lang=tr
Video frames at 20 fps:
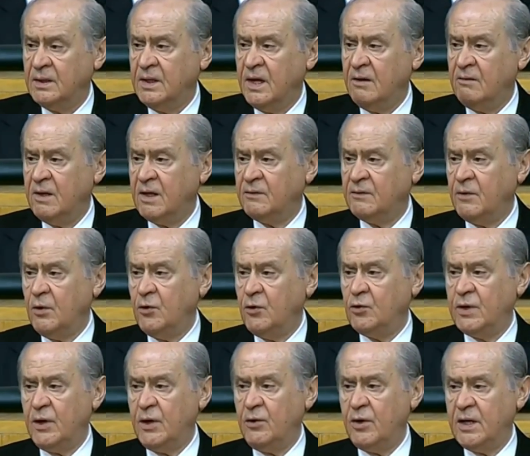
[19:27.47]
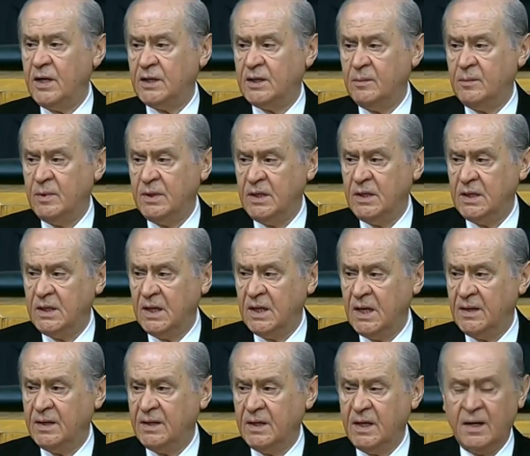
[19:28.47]
Devlet ve ülke yönetimini
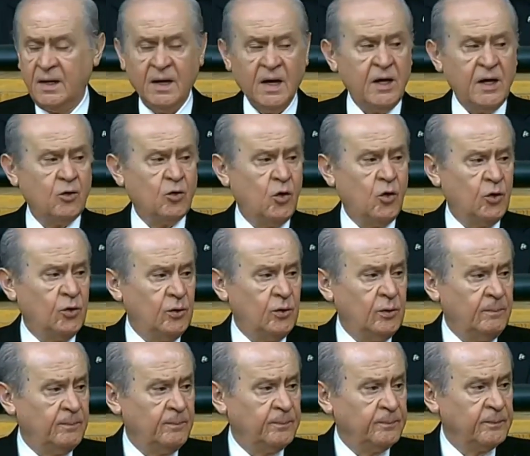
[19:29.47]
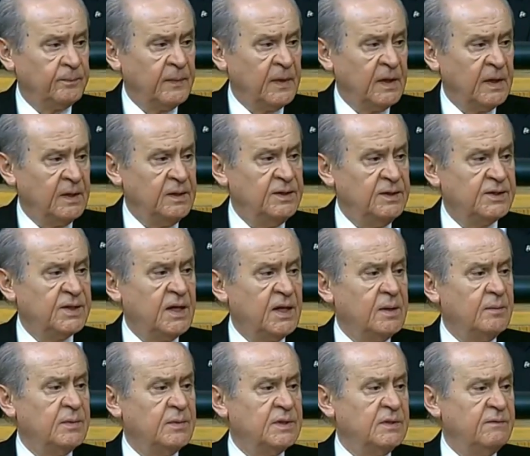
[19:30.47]
ilgilendiren her konu,
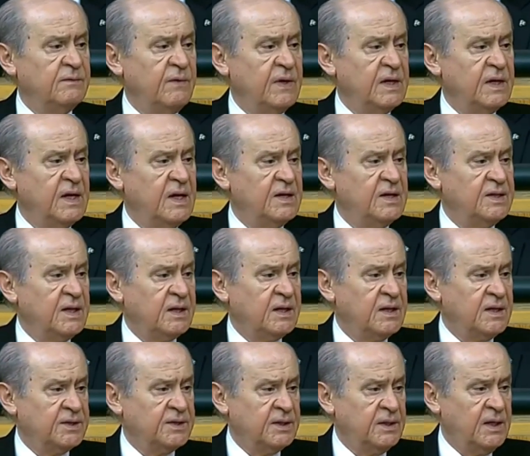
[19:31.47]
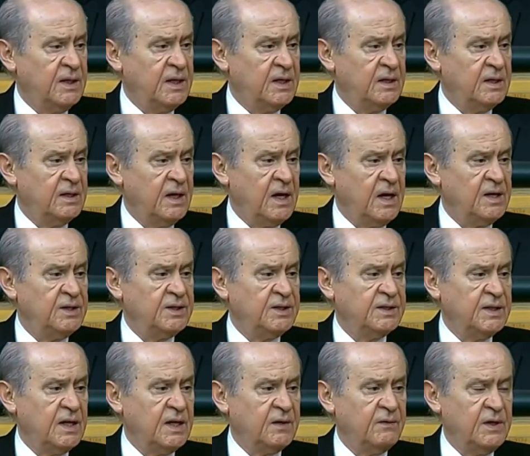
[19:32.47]
insanımızın ve gelecek nesillerin her
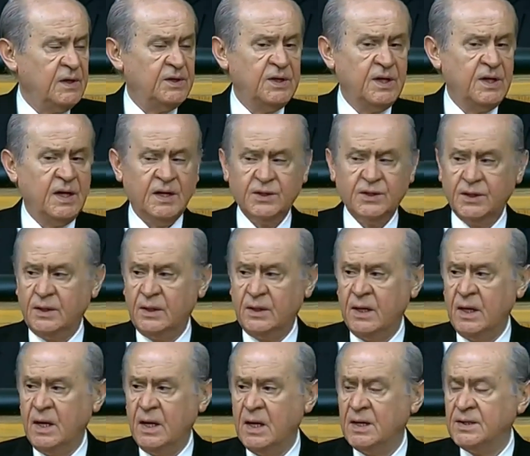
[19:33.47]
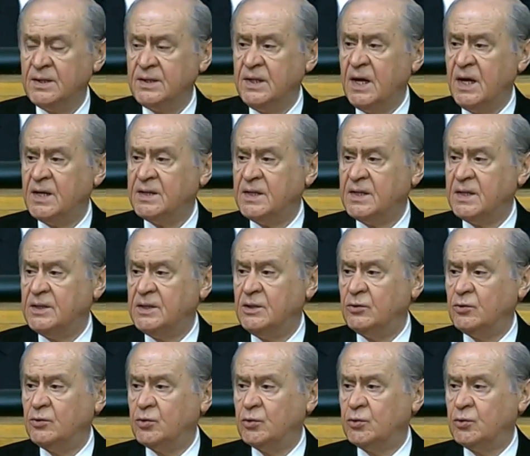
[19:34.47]
istek ve ihtiyacı
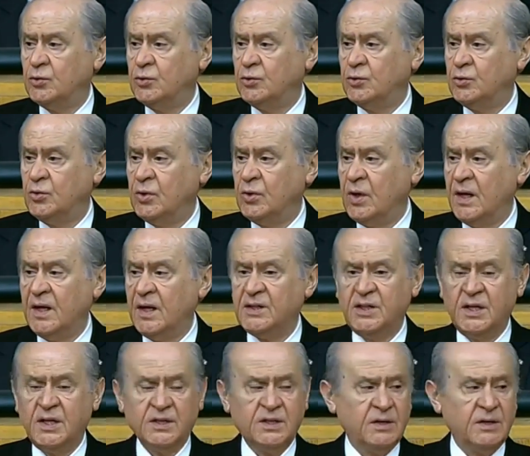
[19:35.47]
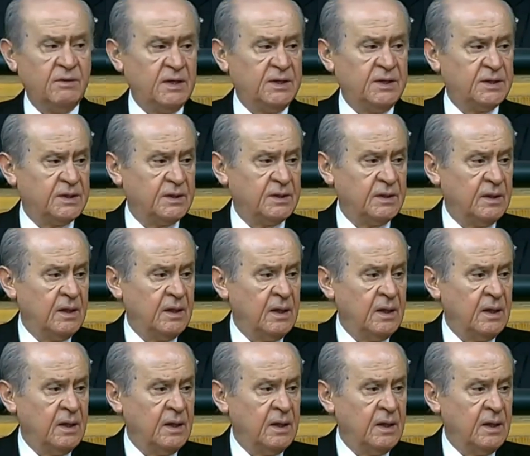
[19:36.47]
siyasetin tutunduğu ana çerçevedir.